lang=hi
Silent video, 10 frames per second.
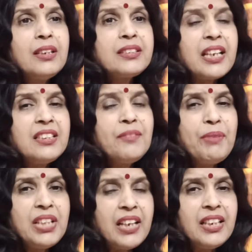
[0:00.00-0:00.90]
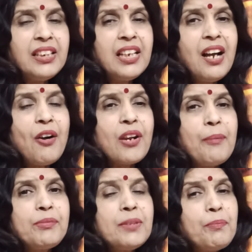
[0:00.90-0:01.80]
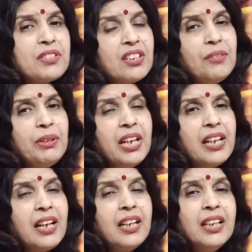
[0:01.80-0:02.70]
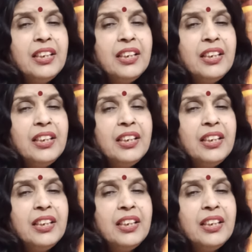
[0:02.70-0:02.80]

सारी जिम्मेदारियां देगा और आपसे प्रसन्न भी रहेगा